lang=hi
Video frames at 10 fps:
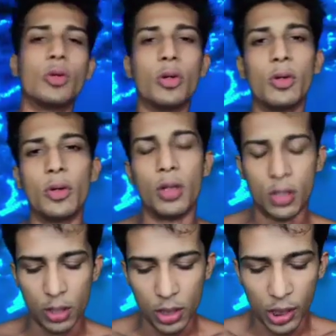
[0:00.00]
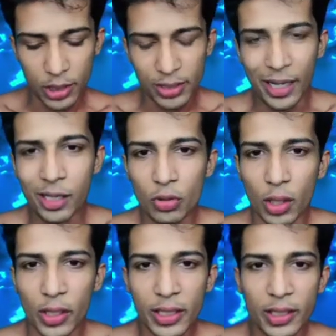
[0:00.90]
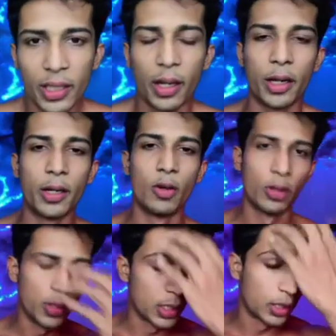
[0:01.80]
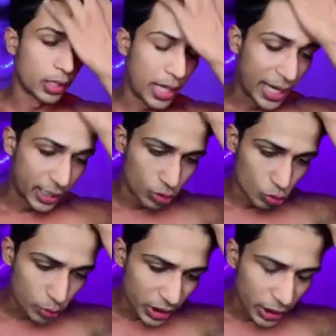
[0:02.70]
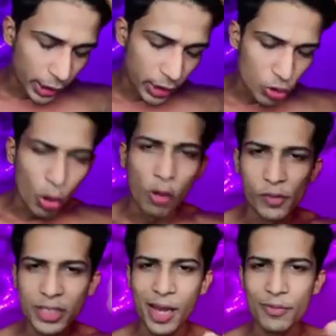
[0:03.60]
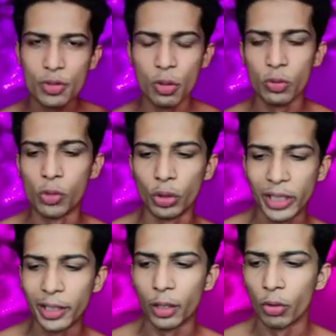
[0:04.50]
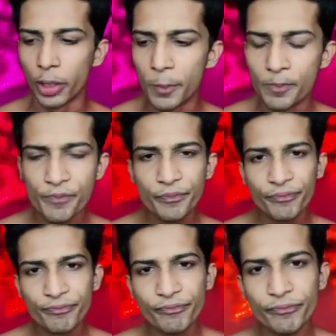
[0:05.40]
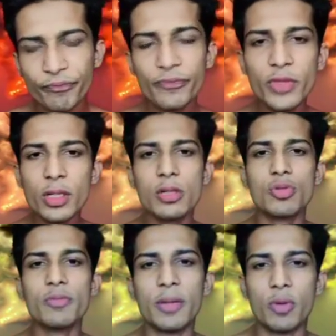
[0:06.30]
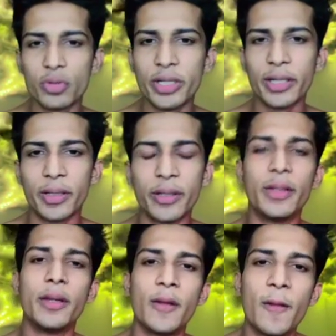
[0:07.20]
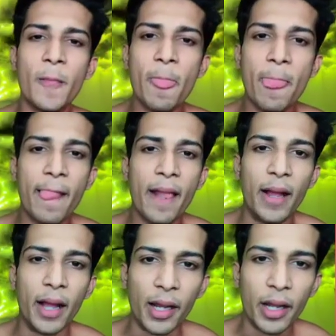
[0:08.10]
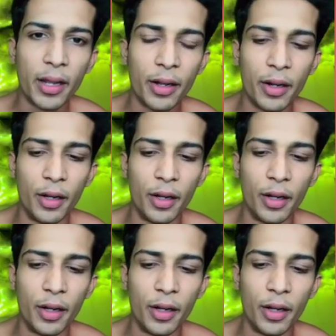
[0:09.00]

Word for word: तो अगर साहिल तो अगर ये देख रहा है ना और अगर एलेक्स तू भी देख रहा है जो कि ऑब्वियसली आई एम श्योर तुम लोग देख रहे होगे सुन बे भूसड़ी के अगर